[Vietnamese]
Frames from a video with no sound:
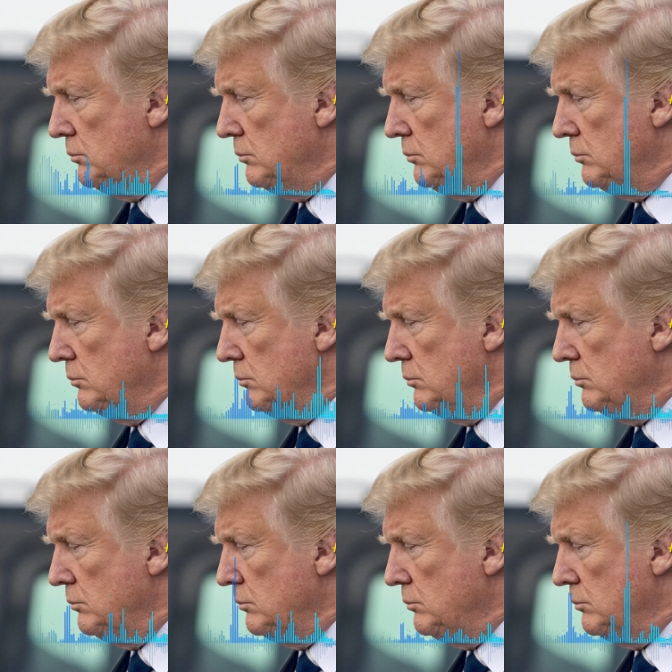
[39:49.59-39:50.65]
Ngoài
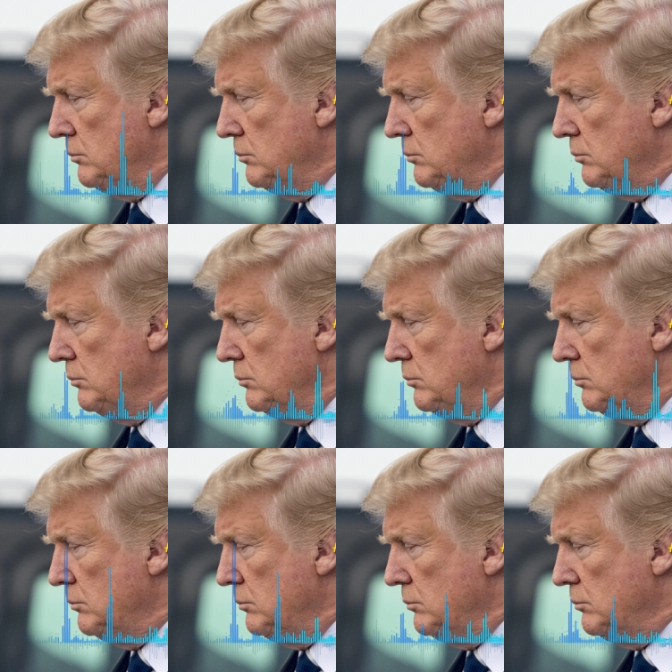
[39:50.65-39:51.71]
ra thượng nghị sĩ McCain
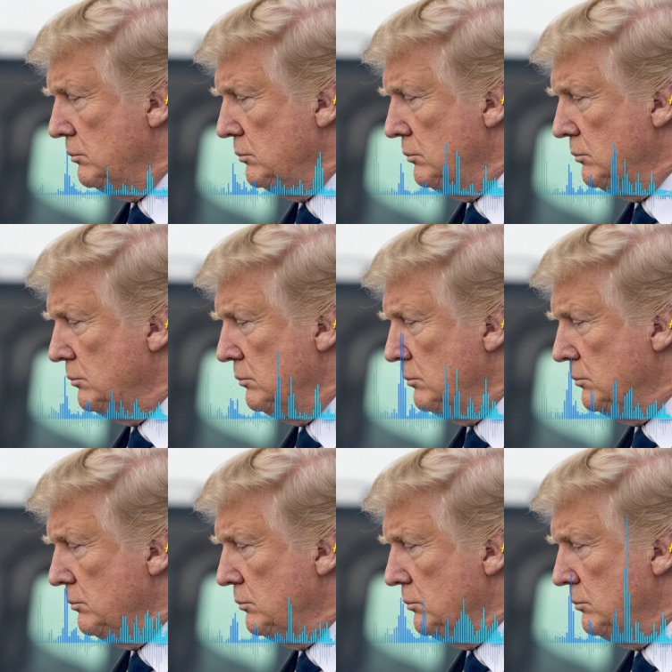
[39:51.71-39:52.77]
đôi khi qua
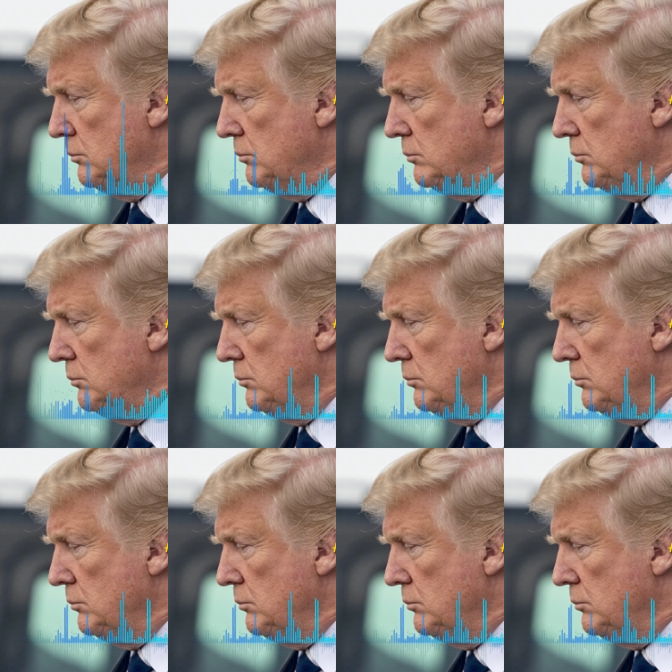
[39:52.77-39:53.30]
bên nước Việt Nam